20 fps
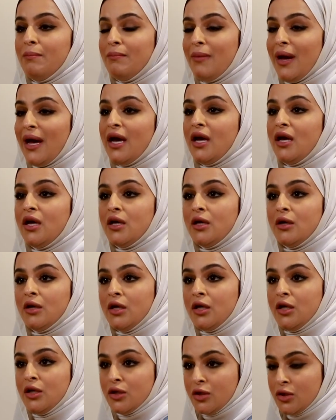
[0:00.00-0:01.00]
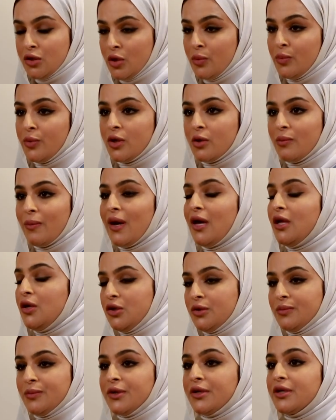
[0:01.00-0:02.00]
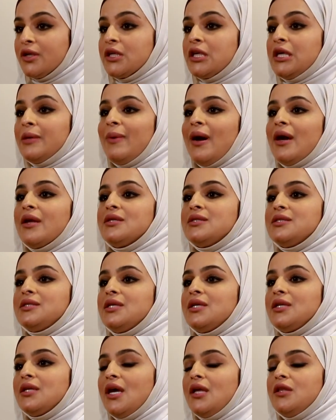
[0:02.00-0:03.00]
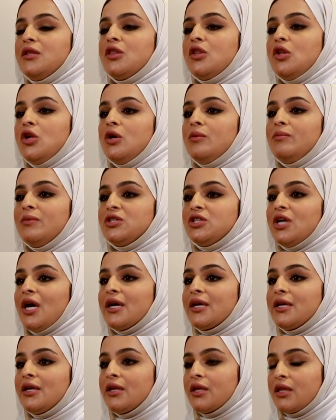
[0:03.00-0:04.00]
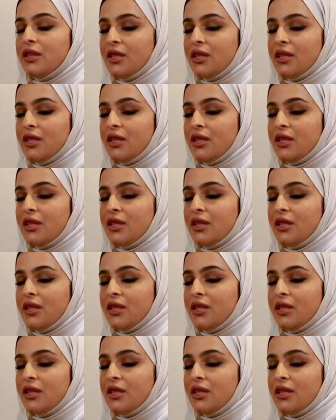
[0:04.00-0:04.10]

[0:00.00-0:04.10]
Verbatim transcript: مع الكبر مع العمر كبار السن يحدث لهم مشاكل